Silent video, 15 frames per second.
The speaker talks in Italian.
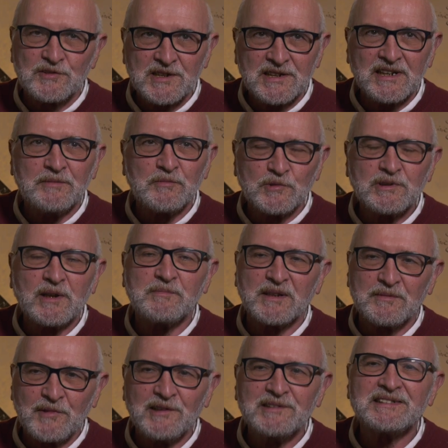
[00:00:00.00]
Società Mutua
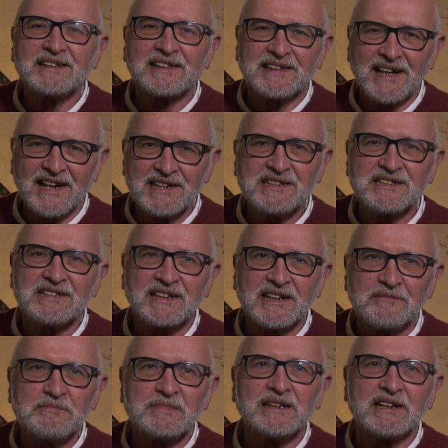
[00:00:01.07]
Piemonte nasce
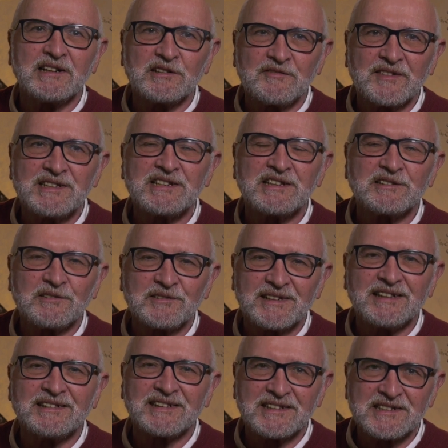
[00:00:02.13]
nel
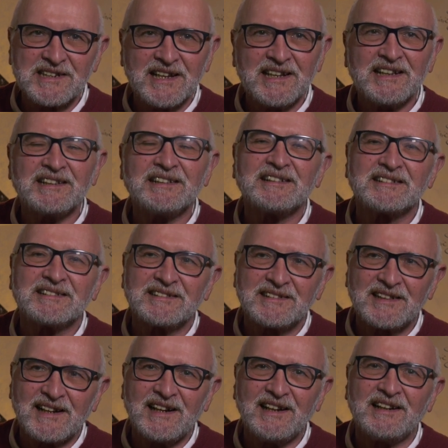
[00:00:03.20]
1986
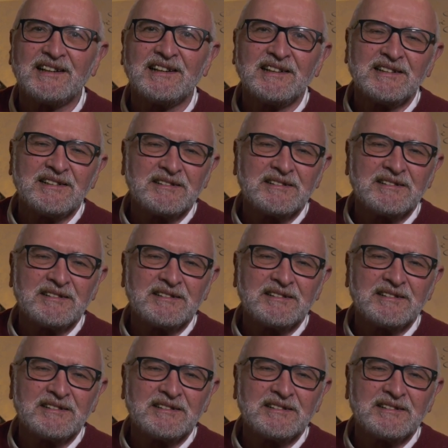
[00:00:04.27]
tra